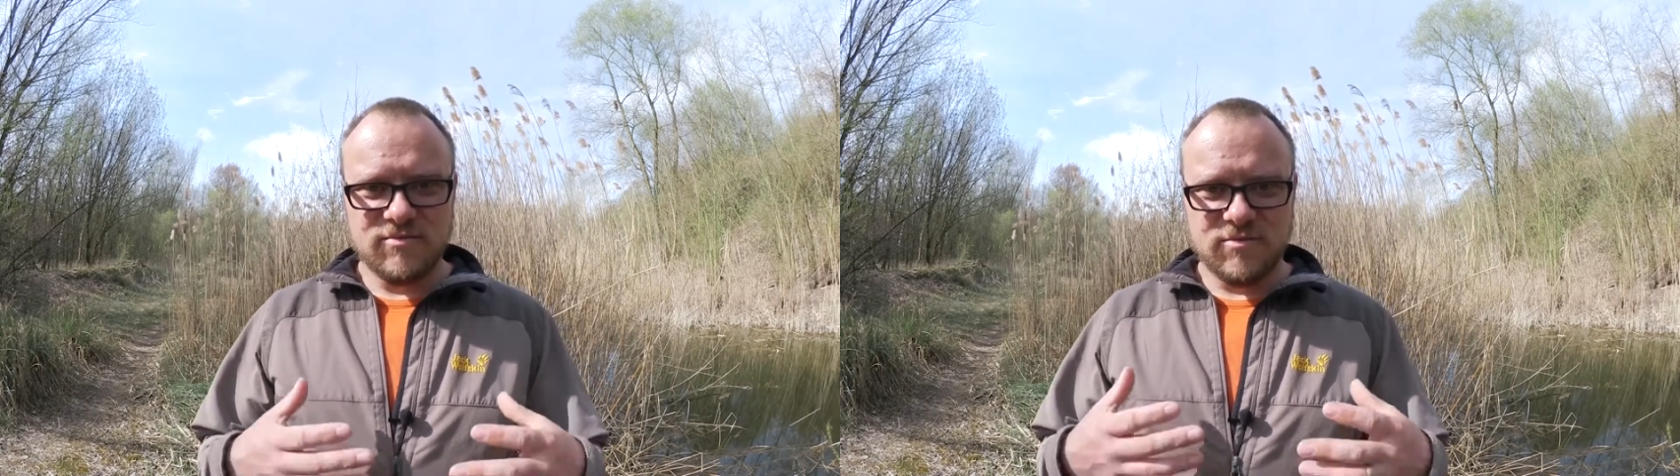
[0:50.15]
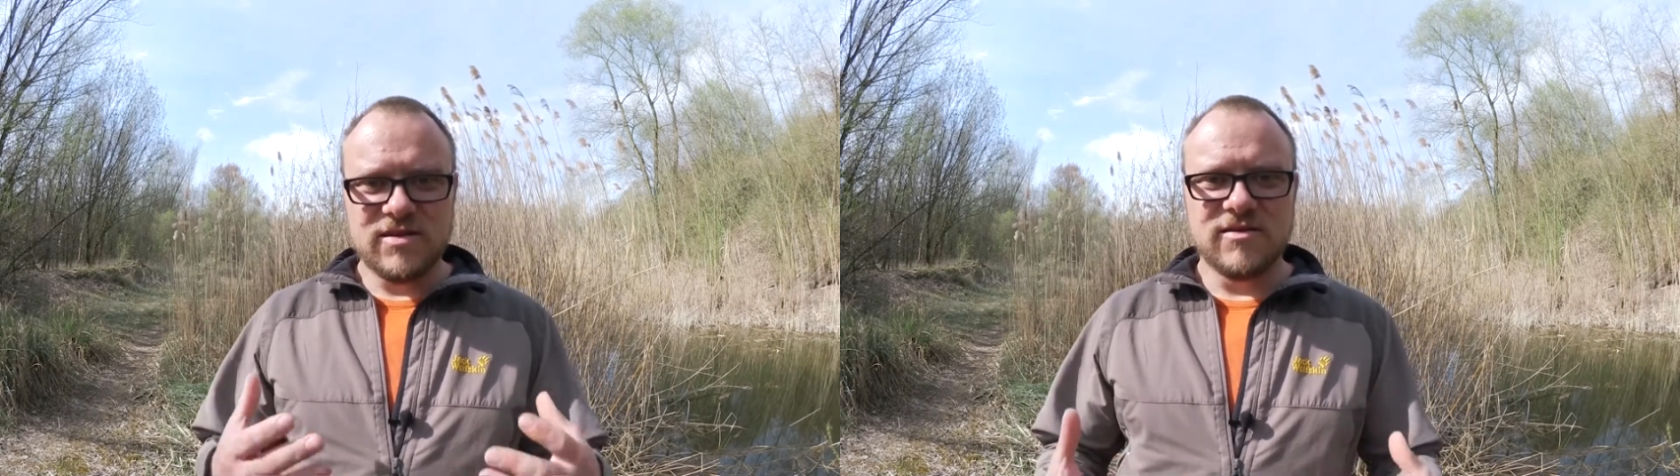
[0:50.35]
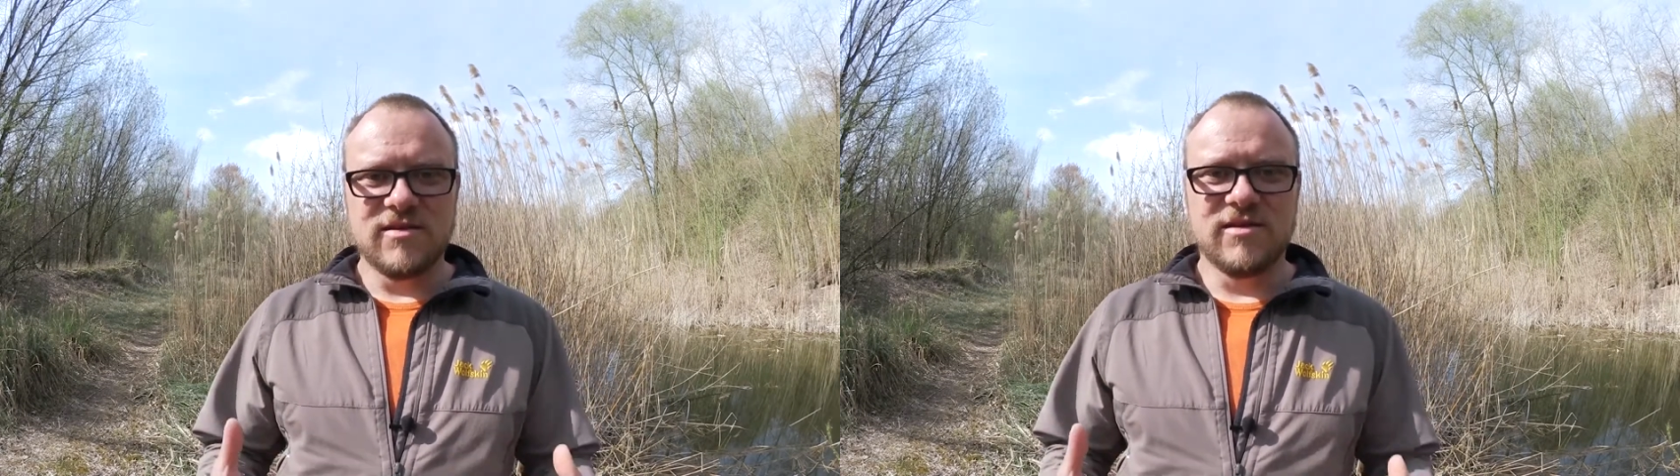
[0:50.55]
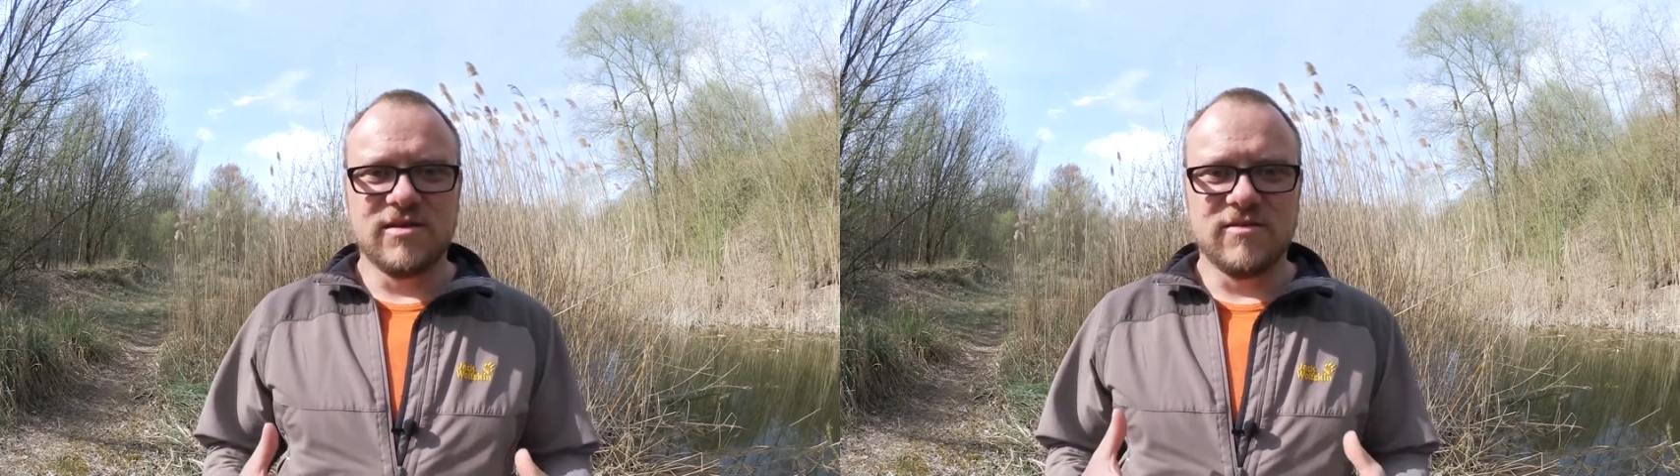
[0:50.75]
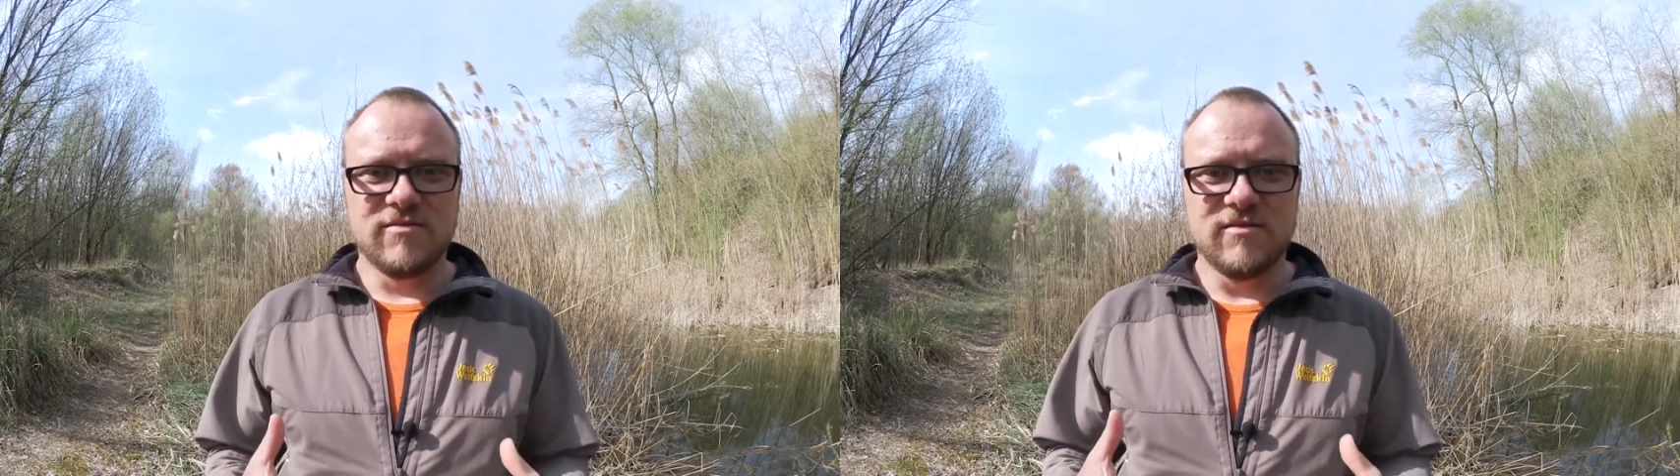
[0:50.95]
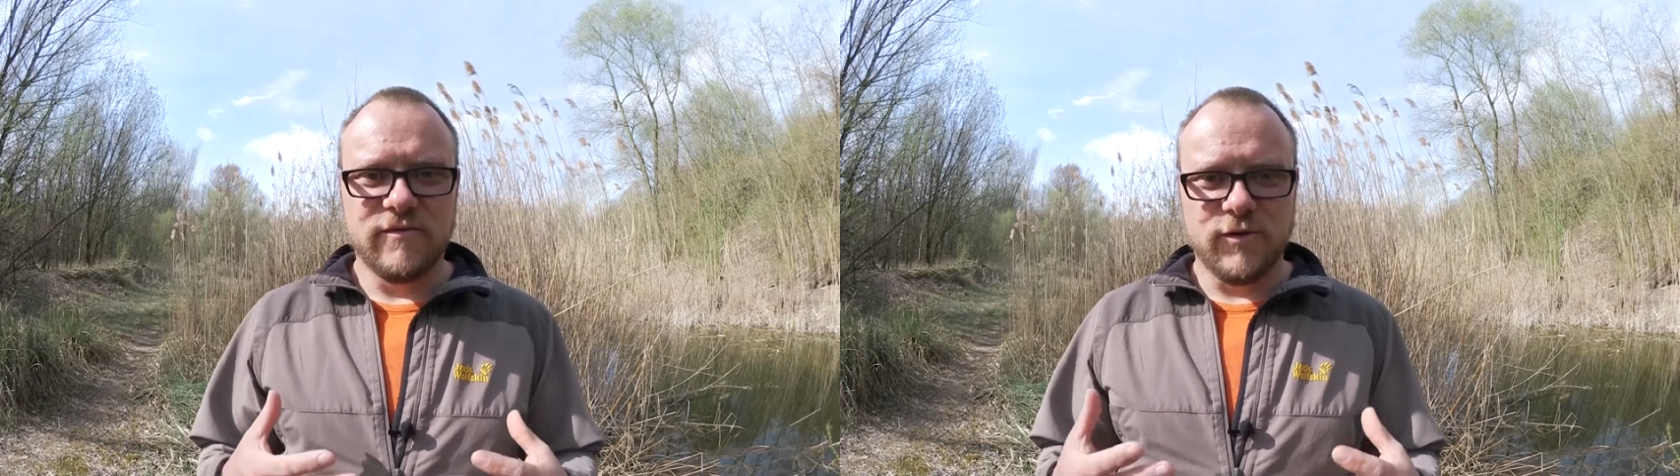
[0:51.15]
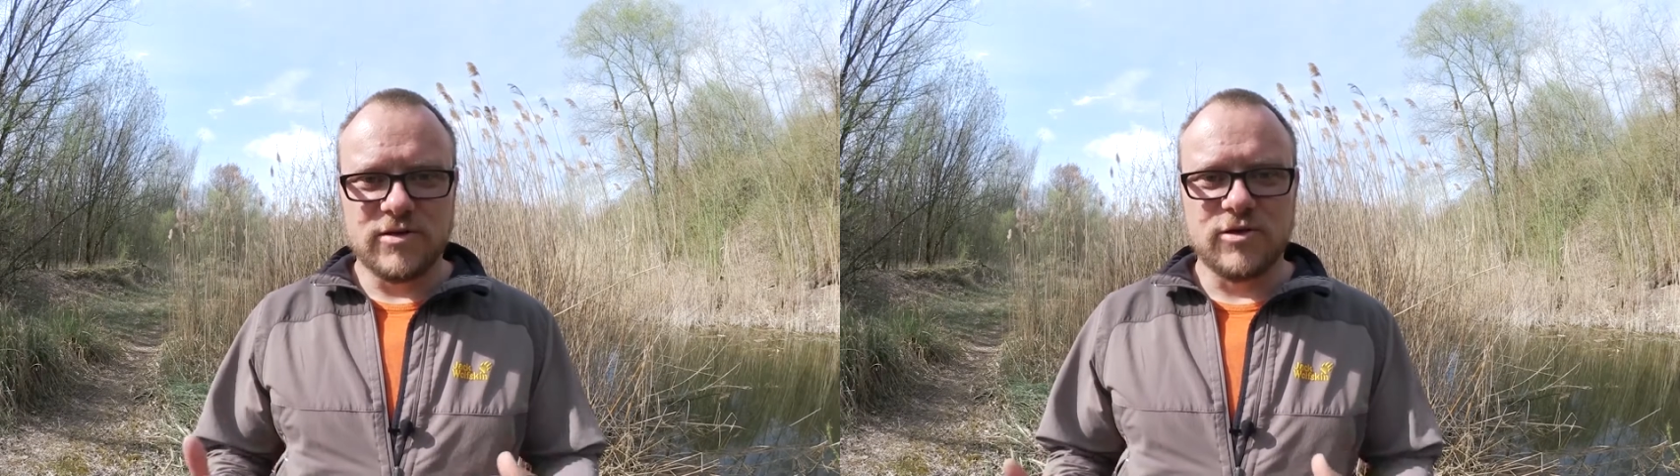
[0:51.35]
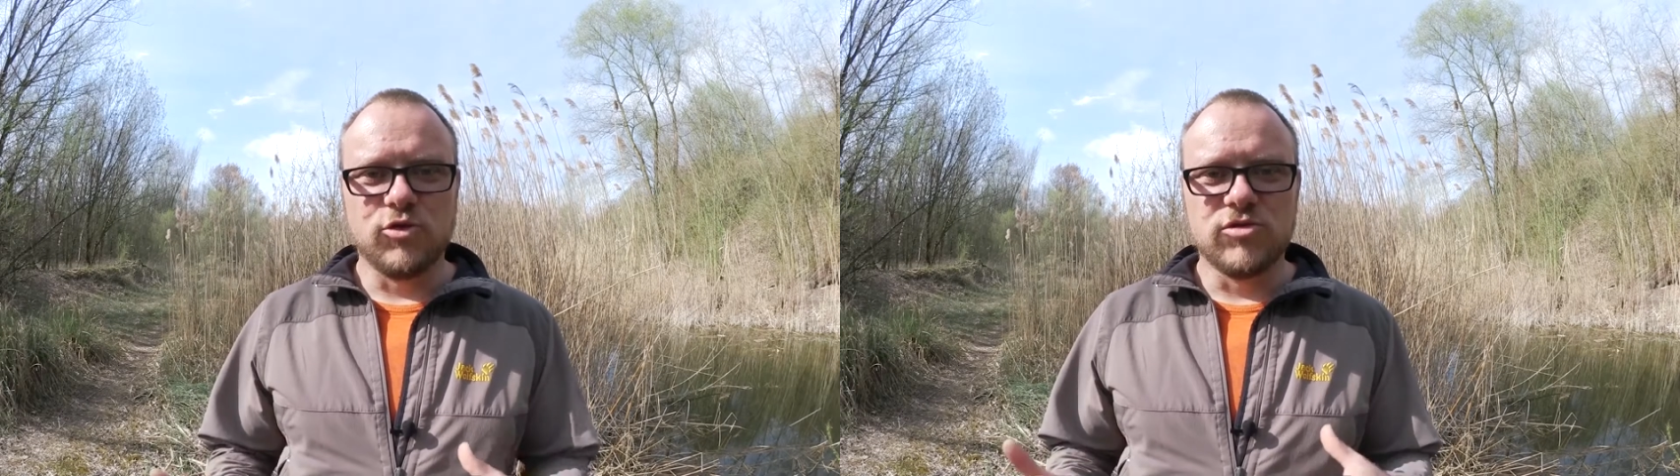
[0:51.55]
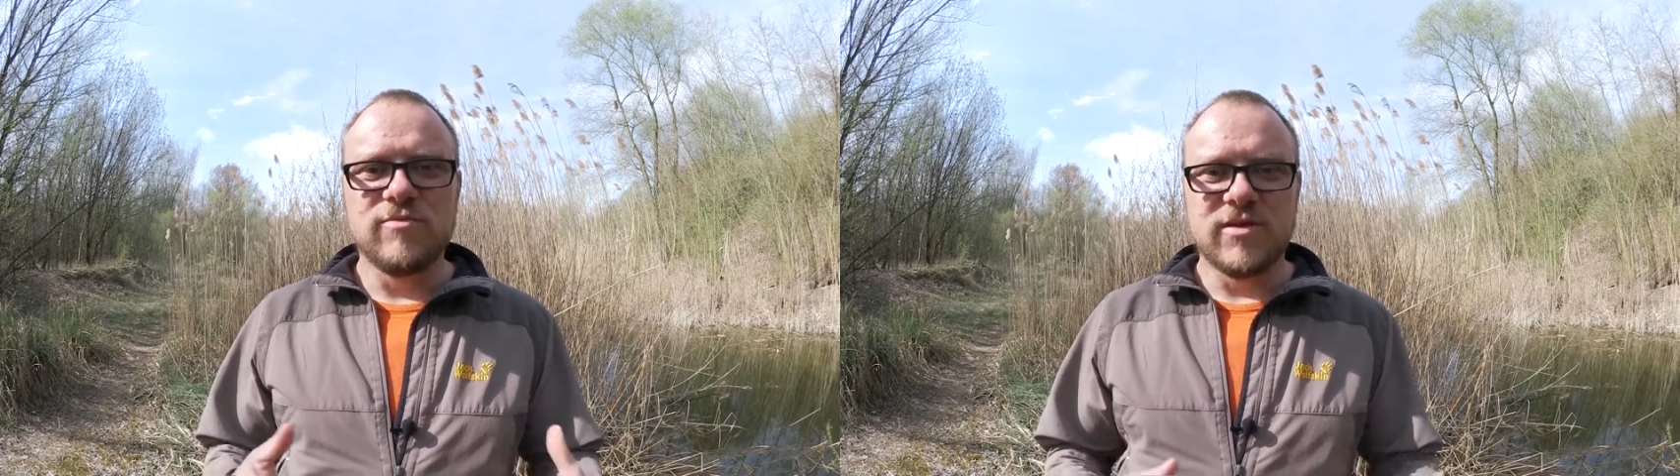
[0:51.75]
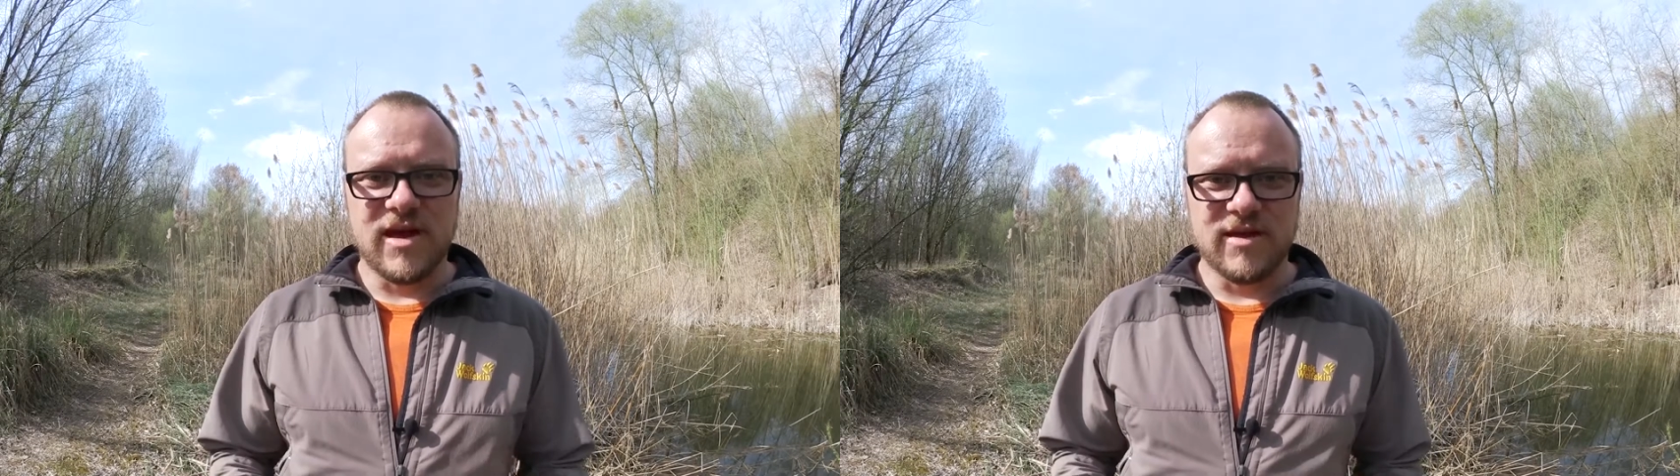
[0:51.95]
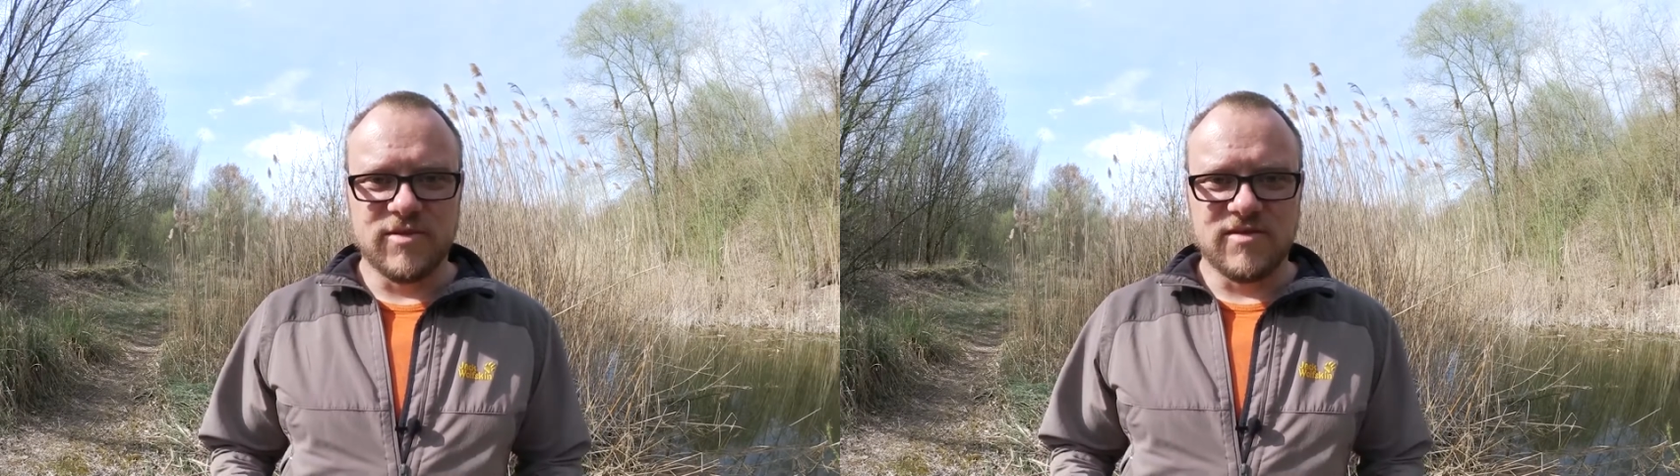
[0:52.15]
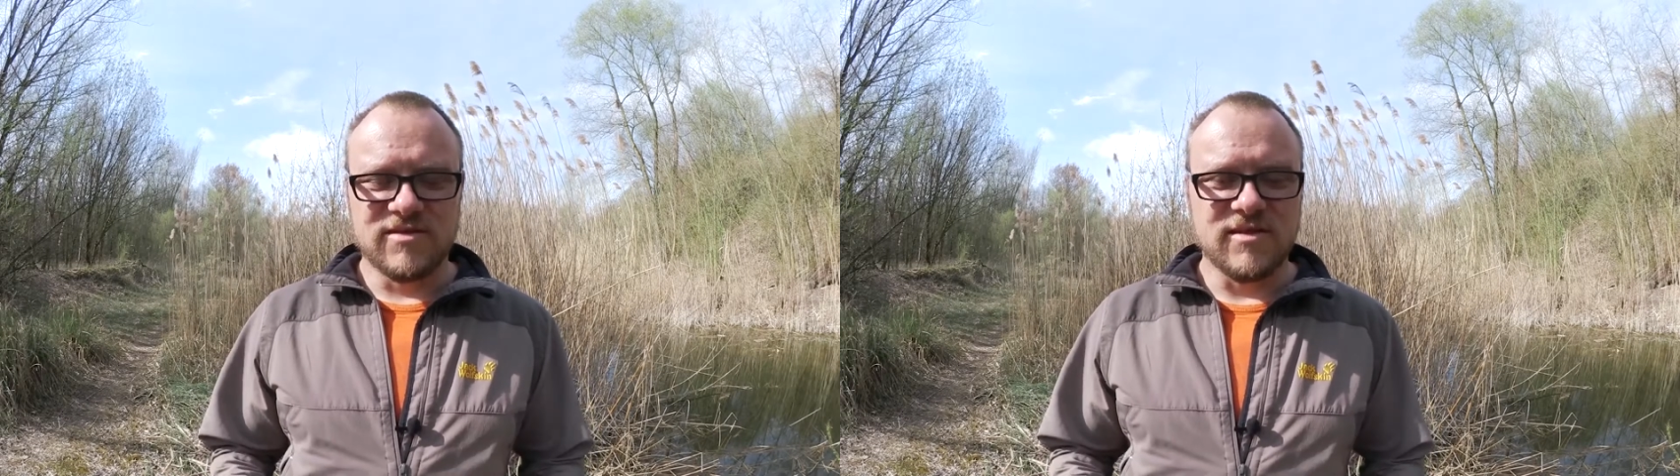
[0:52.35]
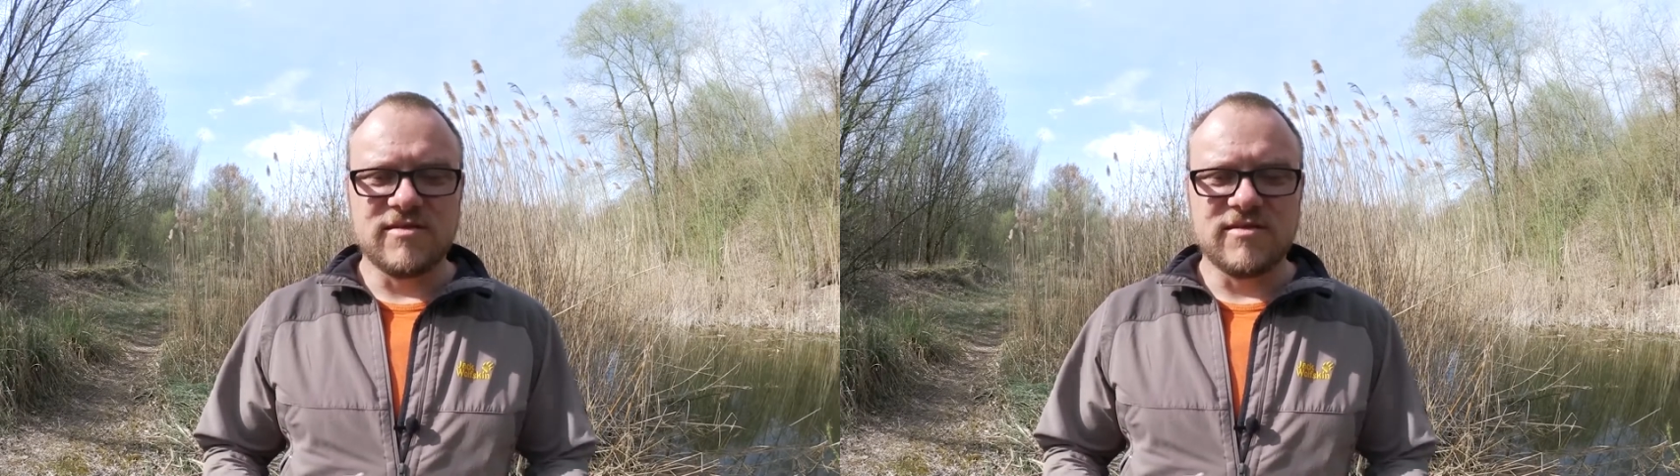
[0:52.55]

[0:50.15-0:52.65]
mit in den Vordergrund mit einbezieht.